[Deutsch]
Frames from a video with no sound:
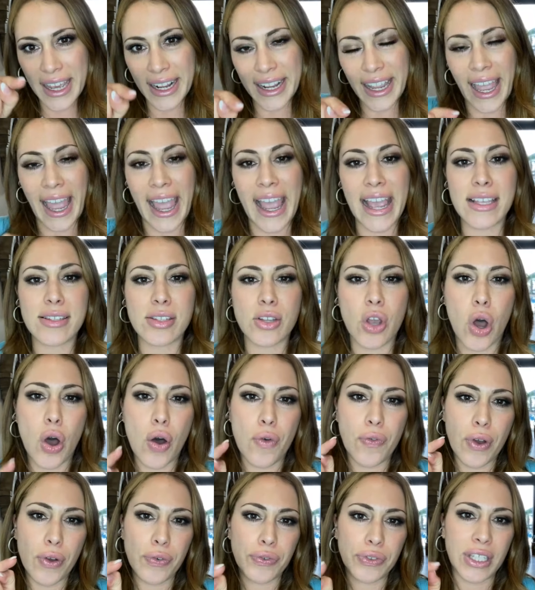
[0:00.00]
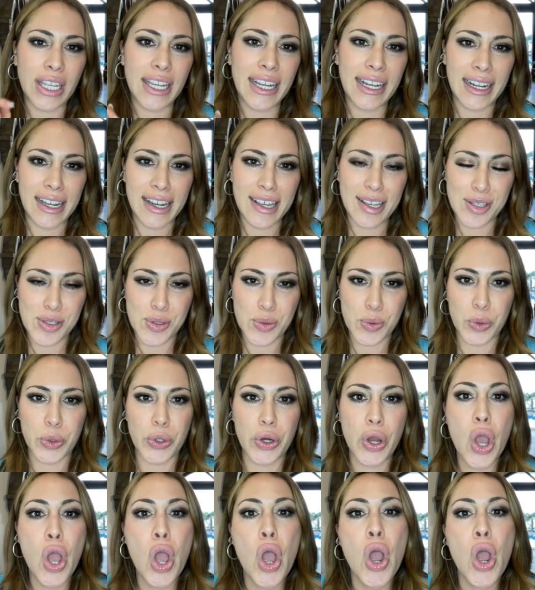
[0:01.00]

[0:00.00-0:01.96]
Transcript: Kreis auf auf, auf den klickst du